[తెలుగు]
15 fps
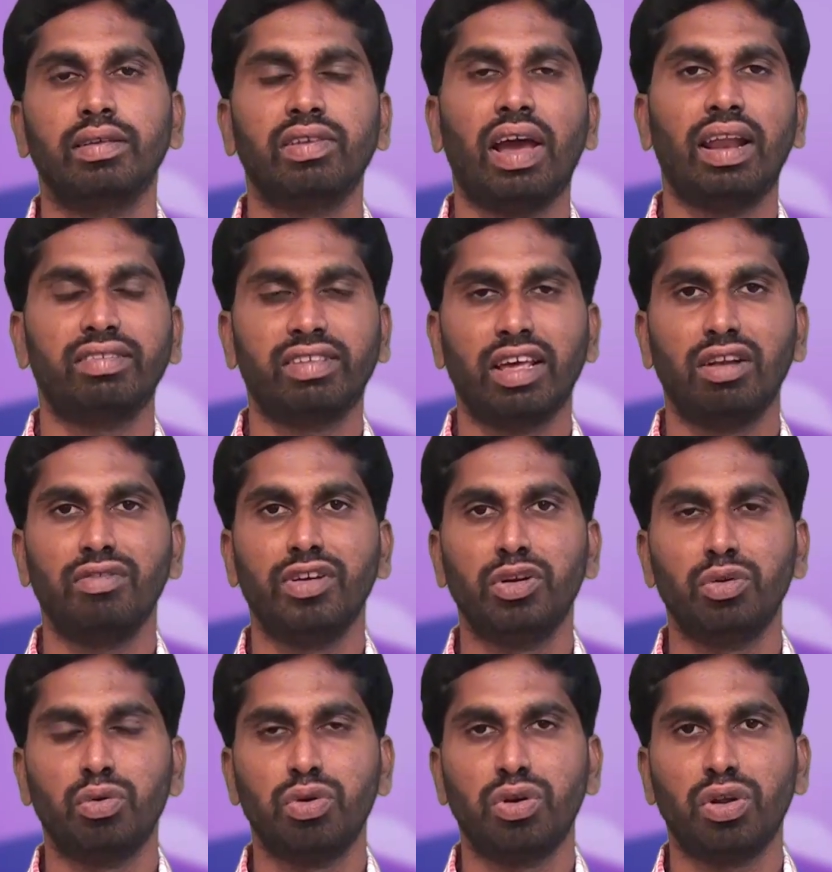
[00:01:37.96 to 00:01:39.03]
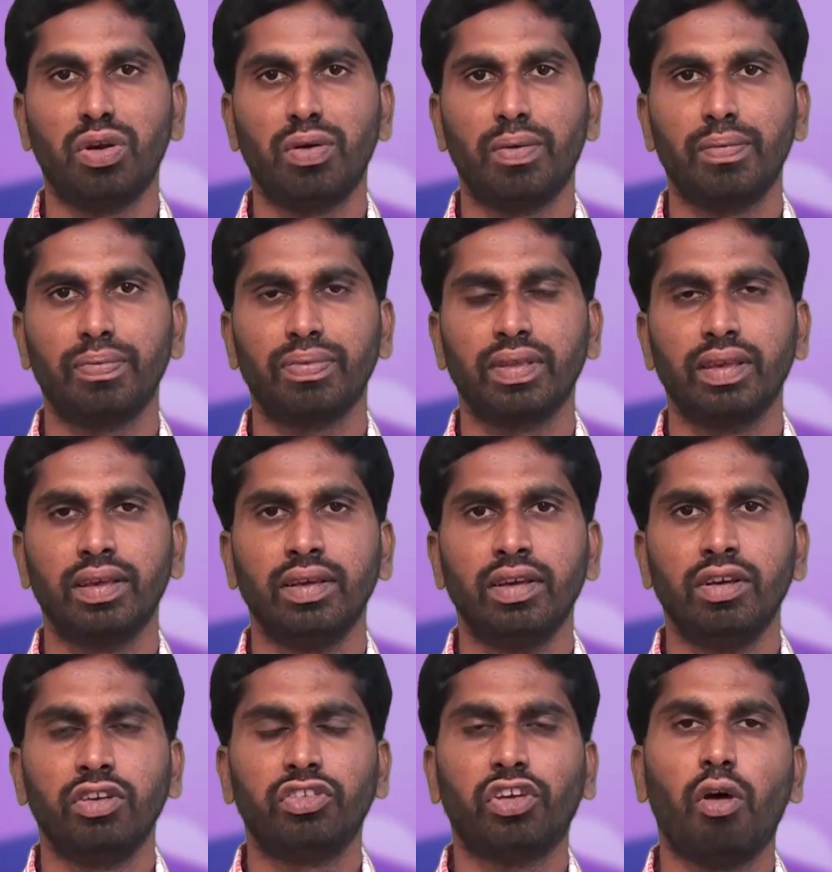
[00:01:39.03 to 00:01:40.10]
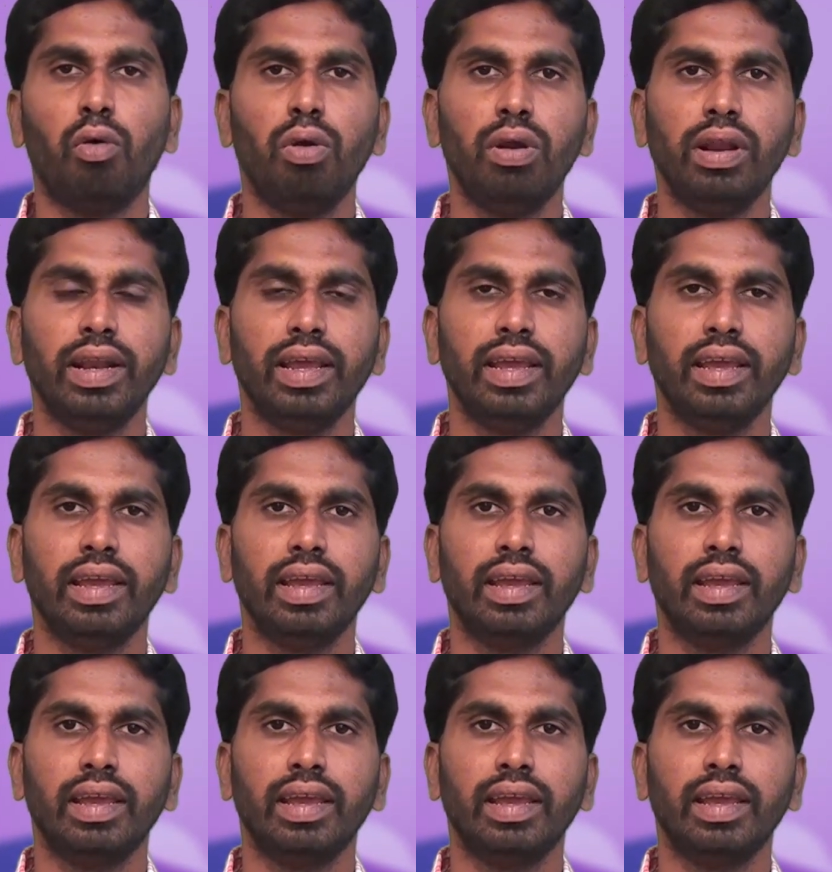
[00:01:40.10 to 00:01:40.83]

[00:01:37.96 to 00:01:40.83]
చాలాసార్లు వింటూ ఉంటాం సౌలుని